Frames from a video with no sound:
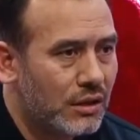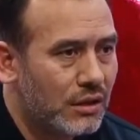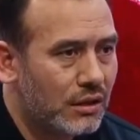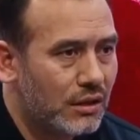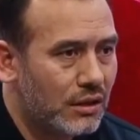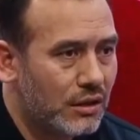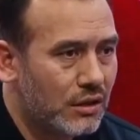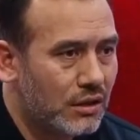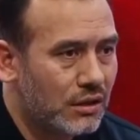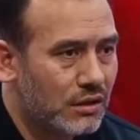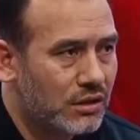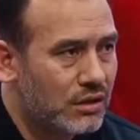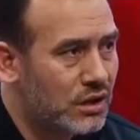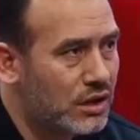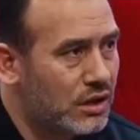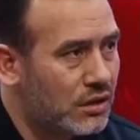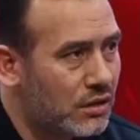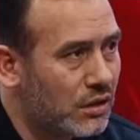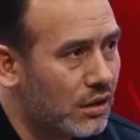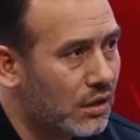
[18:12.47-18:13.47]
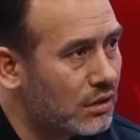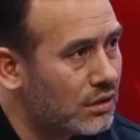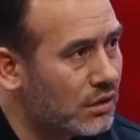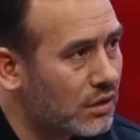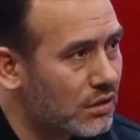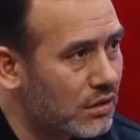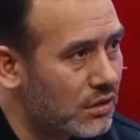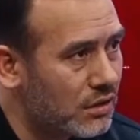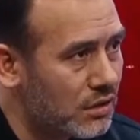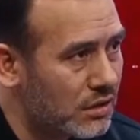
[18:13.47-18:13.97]
ee, Çinli
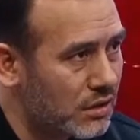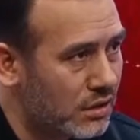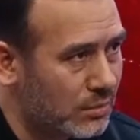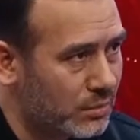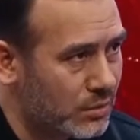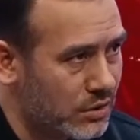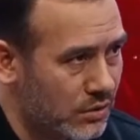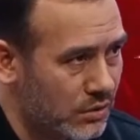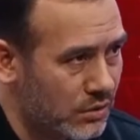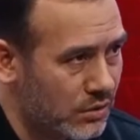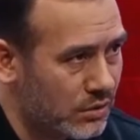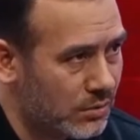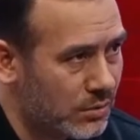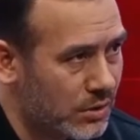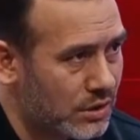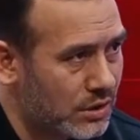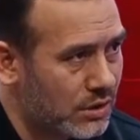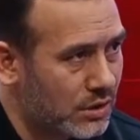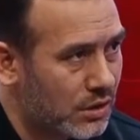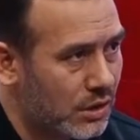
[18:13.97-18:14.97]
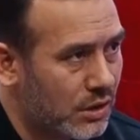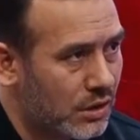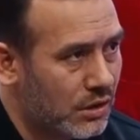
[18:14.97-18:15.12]
ajanlar diyebiliyoruz biz. Hı hı.